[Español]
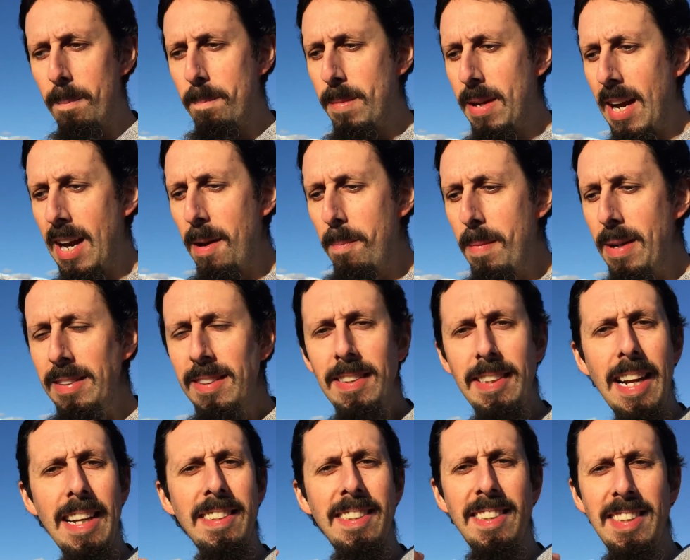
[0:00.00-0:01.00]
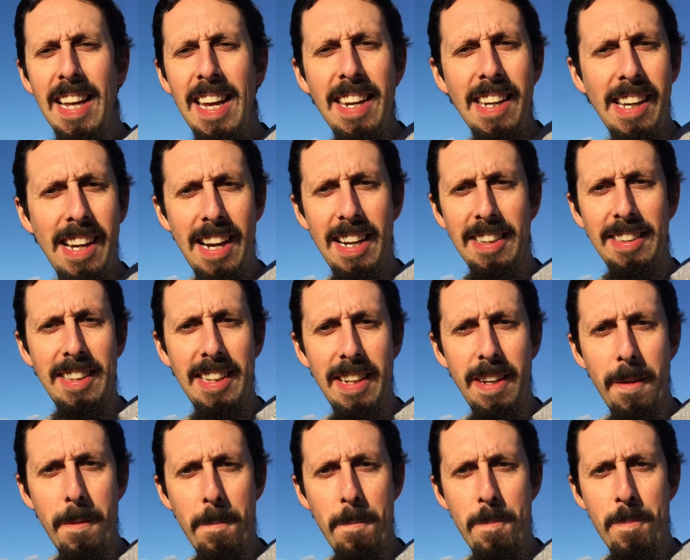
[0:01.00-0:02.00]
mi alma se acerca a
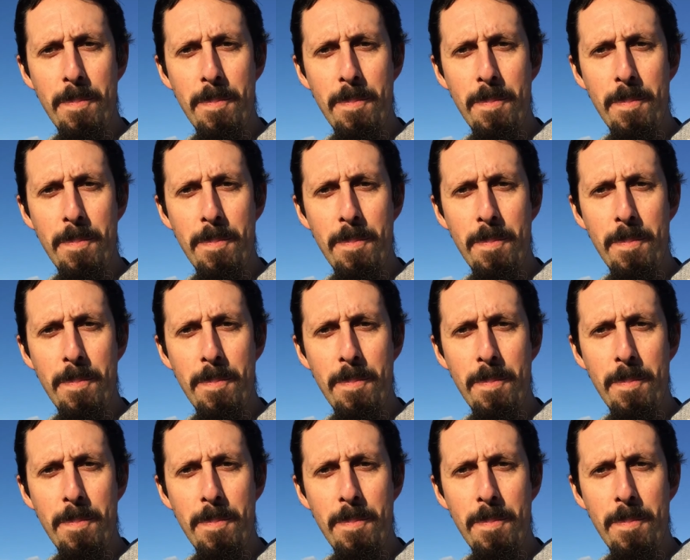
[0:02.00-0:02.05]
ti.